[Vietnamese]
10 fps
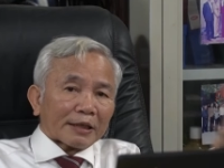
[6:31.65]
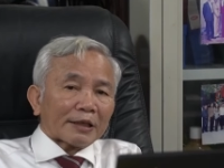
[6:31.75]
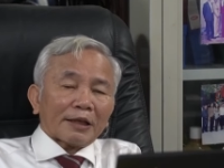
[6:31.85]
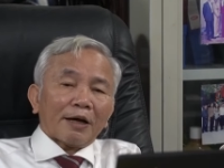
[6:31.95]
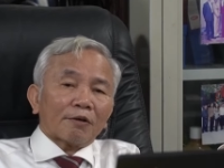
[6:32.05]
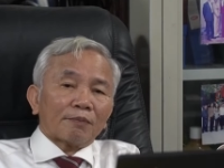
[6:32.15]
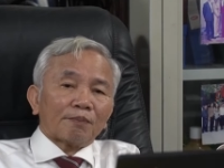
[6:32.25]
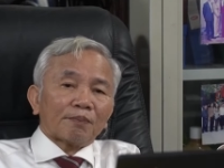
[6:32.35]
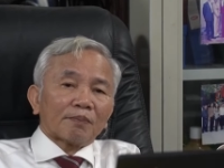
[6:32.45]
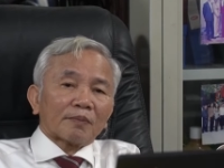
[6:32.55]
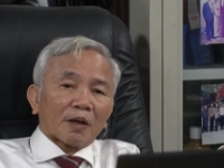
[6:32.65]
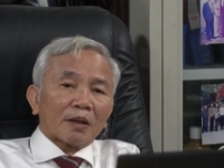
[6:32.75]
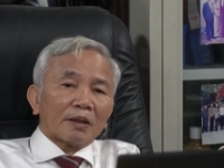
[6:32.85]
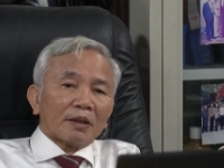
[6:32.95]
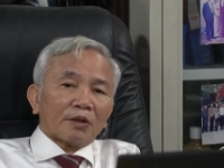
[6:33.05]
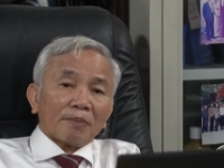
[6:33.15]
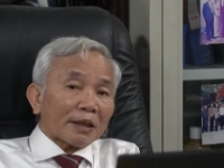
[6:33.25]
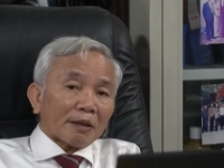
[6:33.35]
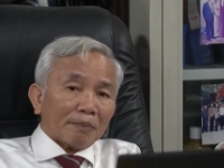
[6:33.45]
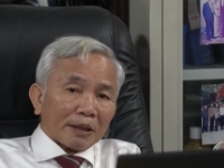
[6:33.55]
chết theo đó nó
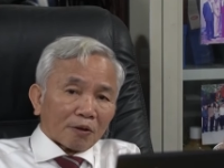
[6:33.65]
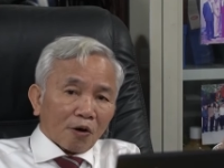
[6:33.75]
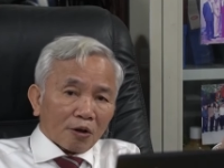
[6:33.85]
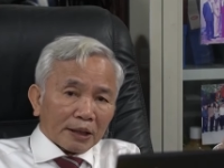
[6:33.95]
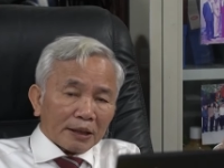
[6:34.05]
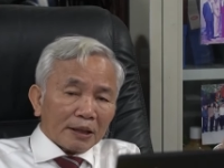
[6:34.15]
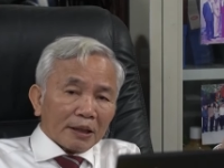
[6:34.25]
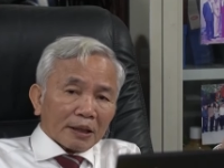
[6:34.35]
biết là mình có cái